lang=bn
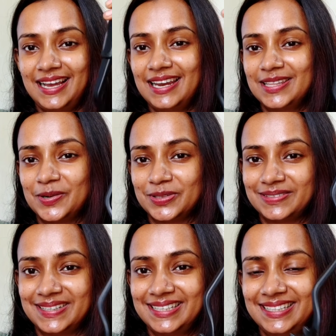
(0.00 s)
আলাদা
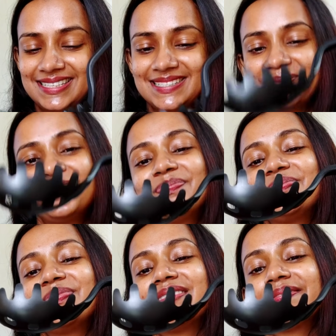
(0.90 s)
করতে পারেন ঠিক আছে
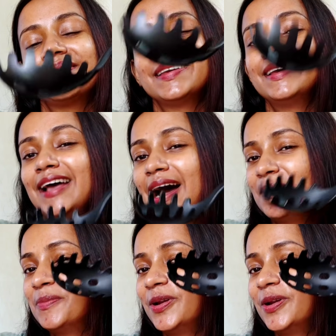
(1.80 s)
আমার